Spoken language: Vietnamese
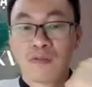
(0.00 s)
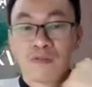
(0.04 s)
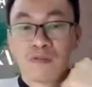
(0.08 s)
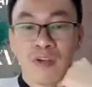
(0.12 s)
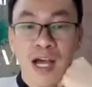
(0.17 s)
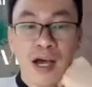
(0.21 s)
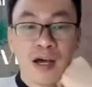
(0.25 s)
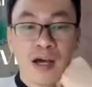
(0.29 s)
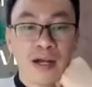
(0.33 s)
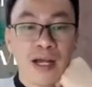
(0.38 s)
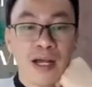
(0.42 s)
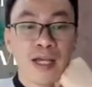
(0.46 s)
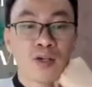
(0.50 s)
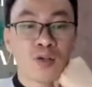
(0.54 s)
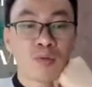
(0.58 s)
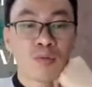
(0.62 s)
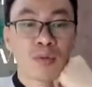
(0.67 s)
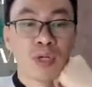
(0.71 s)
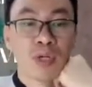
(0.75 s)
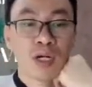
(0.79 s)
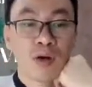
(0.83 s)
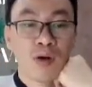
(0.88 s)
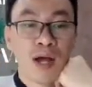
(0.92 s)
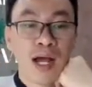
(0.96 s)
và đây
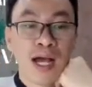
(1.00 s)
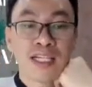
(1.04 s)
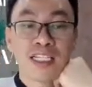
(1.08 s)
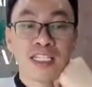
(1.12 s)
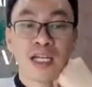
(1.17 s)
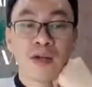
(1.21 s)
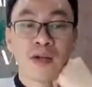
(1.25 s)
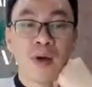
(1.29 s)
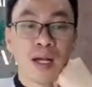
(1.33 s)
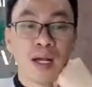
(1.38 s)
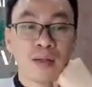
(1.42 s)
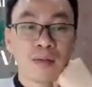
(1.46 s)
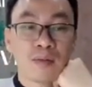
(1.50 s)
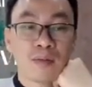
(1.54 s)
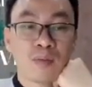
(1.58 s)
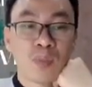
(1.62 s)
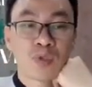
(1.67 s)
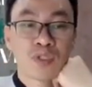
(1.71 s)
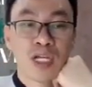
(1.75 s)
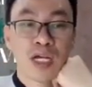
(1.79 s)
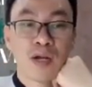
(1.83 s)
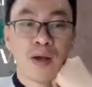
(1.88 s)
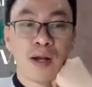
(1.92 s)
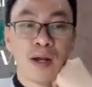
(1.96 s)
cũng là có hai giai đoạn
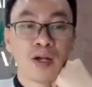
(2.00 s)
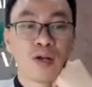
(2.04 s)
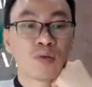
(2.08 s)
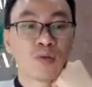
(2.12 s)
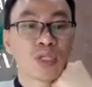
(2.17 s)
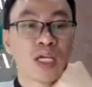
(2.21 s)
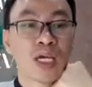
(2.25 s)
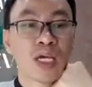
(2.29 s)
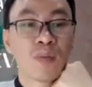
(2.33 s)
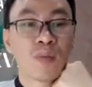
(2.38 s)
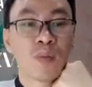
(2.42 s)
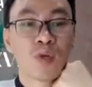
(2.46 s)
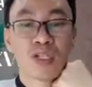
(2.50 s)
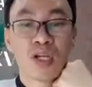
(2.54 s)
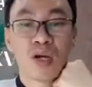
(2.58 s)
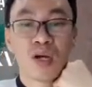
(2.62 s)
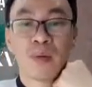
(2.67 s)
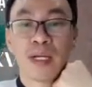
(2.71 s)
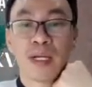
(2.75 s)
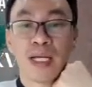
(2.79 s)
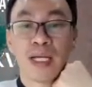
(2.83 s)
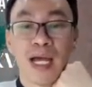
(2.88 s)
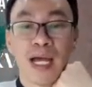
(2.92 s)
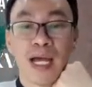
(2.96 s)
một giai đoạn đầu tiên
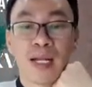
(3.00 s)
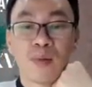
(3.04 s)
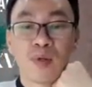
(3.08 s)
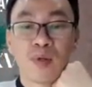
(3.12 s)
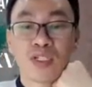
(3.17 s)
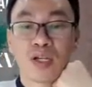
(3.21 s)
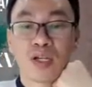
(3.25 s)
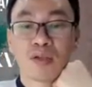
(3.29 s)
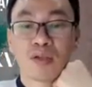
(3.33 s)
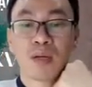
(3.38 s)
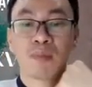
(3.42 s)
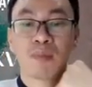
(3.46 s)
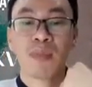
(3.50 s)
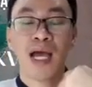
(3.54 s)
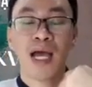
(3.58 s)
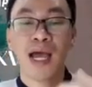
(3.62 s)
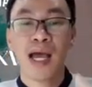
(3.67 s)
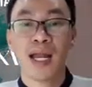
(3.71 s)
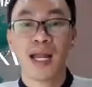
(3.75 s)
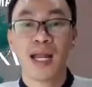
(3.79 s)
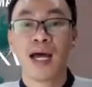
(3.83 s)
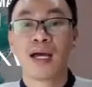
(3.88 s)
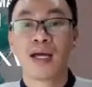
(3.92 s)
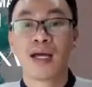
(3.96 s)
1672 đến
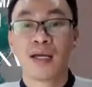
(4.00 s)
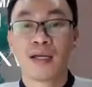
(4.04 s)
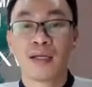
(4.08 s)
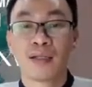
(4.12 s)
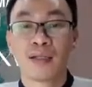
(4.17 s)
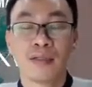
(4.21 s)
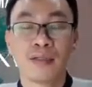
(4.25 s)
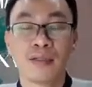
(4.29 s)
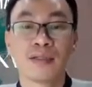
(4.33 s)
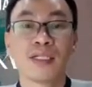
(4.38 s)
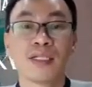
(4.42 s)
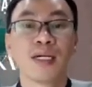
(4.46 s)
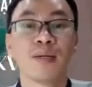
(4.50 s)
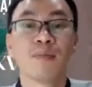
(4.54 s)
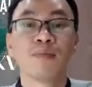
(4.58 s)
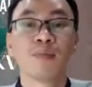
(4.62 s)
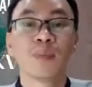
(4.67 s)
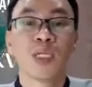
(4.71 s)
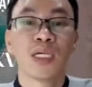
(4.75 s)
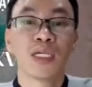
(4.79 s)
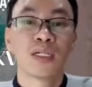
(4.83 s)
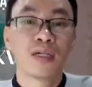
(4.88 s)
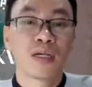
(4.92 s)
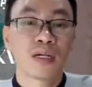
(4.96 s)
1683 là thương điếm
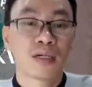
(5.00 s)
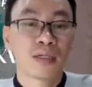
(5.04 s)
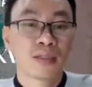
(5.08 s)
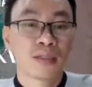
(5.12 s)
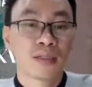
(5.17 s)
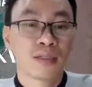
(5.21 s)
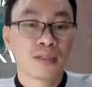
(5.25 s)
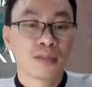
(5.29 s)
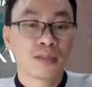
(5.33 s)
thì được